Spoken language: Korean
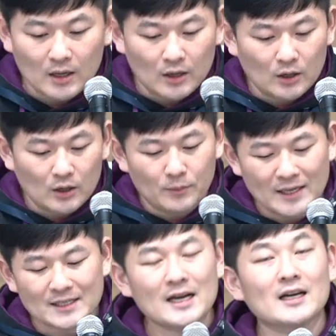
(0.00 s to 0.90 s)
어,
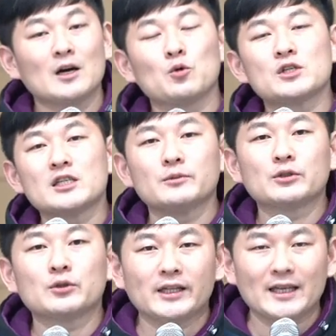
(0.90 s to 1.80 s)
메시아가
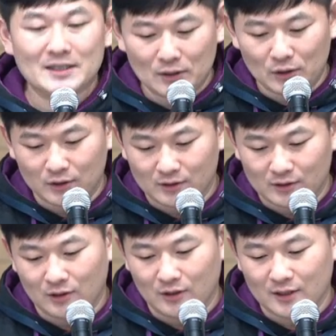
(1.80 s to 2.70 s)
오심으로 인해서
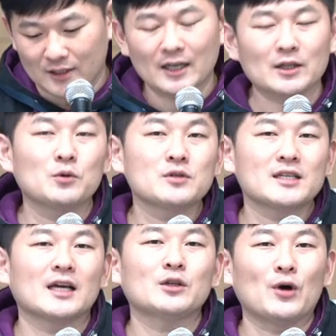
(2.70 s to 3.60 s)
어, 그가
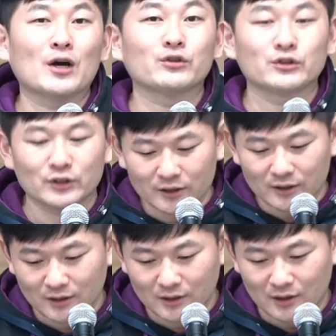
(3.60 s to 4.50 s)
통치하는 왕국은
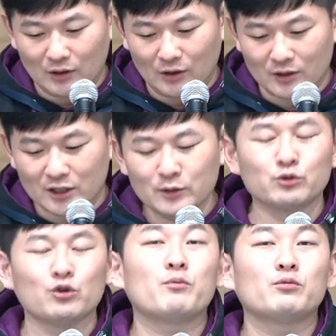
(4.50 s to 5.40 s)
어, 그
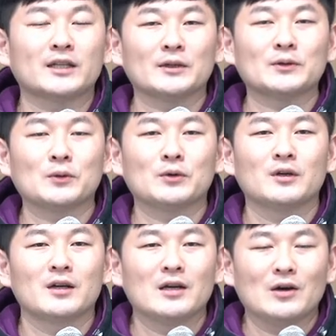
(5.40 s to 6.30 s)
무엇보다도
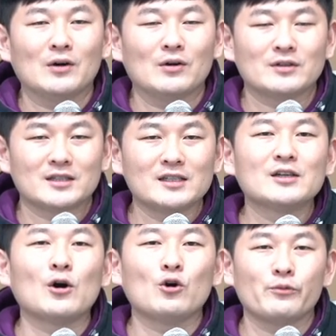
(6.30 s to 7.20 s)

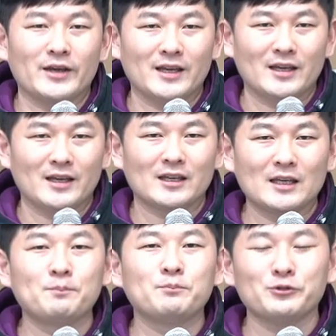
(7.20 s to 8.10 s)
즐거움이
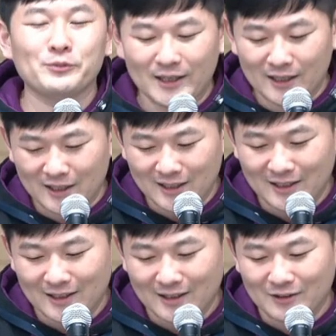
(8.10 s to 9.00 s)
기쁨이
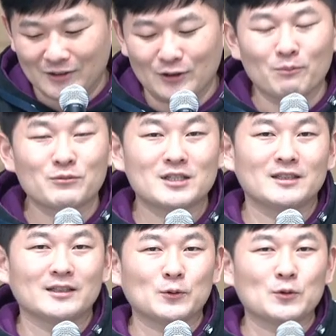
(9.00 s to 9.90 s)

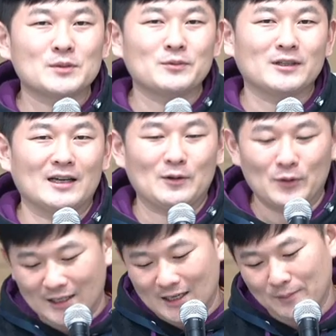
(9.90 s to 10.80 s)
넘치는 곳입니다.
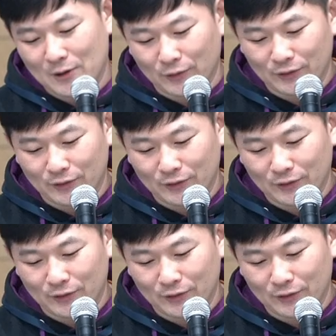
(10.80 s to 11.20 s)
왜냐하면